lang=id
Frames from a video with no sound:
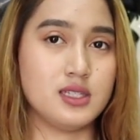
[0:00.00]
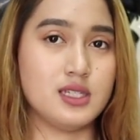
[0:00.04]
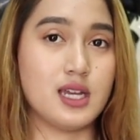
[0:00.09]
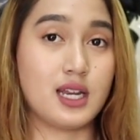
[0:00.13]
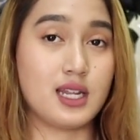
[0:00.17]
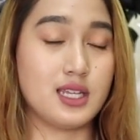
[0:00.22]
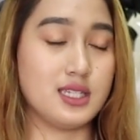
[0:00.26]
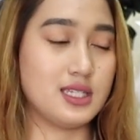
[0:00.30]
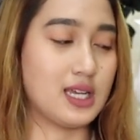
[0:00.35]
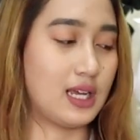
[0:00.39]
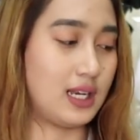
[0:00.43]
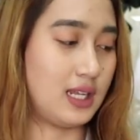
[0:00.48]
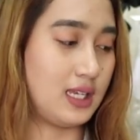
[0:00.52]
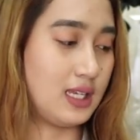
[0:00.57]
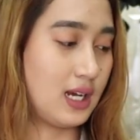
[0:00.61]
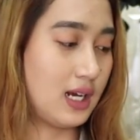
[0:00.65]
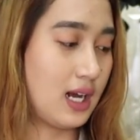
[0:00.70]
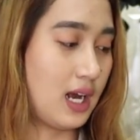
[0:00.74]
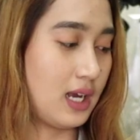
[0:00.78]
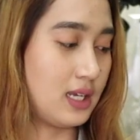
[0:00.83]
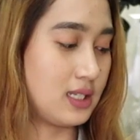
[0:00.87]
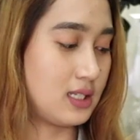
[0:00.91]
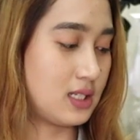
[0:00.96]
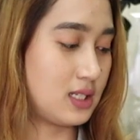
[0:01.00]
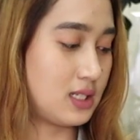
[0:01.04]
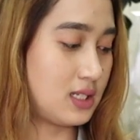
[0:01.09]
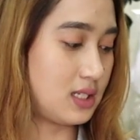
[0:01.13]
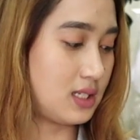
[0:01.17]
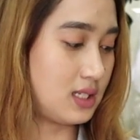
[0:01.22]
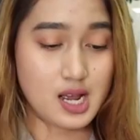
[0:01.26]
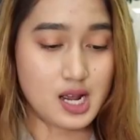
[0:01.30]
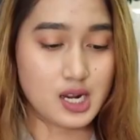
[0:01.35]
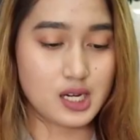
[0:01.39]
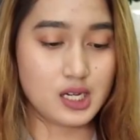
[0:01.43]
jari-jarinya
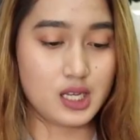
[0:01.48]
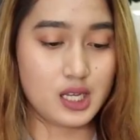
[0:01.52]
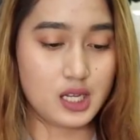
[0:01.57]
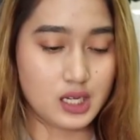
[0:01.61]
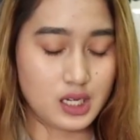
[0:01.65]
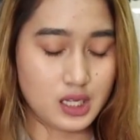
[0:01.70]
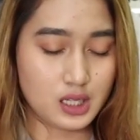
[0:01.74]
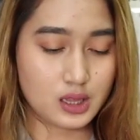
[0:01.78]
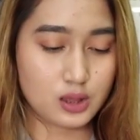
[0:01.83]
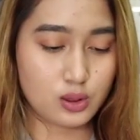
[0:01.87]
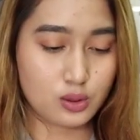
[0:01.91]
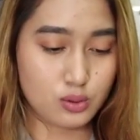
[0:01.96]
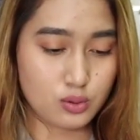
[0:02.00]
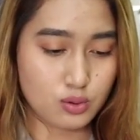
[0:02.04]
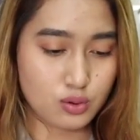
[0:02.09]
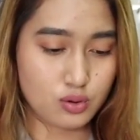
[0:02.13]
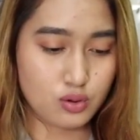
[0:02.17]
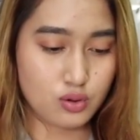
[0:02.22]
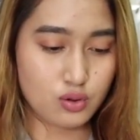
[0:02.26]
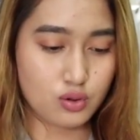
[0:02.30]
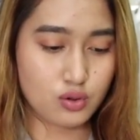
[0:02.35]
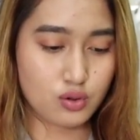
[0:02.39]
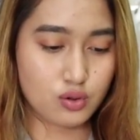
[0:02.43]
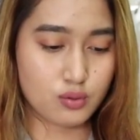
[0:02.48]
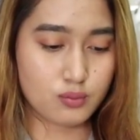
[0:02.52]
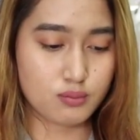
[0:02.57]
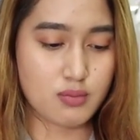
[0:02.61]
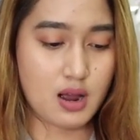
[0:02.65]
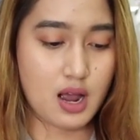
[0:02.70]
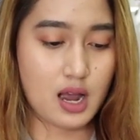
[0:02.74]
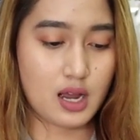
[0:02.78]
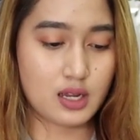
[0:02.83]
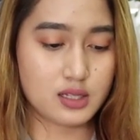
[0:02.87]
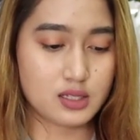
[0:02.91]
guys dan ini tuh
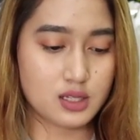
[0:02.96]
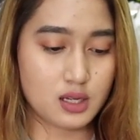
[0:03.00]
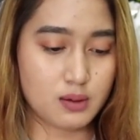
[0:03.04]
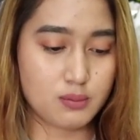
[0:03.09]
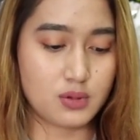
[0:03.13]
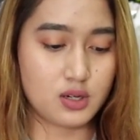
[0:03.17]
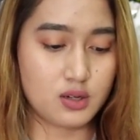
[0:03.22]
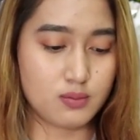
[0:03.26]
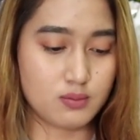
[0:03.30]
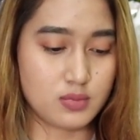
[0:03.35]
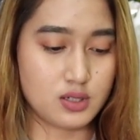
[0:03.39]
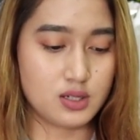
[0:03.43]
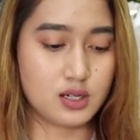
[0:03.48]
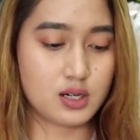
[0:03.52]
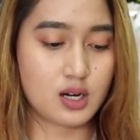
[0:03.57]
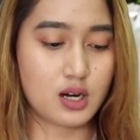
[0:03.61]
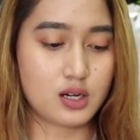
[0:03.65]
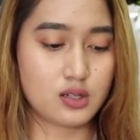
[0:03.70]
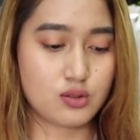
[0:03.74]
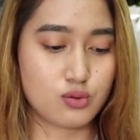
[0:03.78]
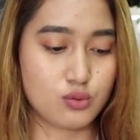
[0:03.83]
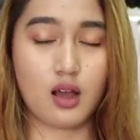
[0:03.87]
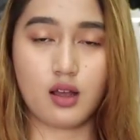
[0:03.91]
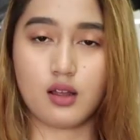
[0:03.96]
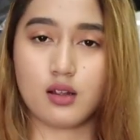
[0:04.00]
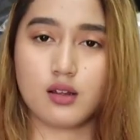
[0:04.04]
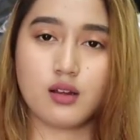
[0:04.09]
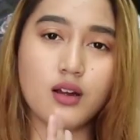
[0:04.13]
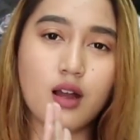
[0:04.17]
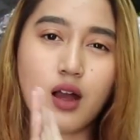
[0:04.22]
bahannya bener-bener gak,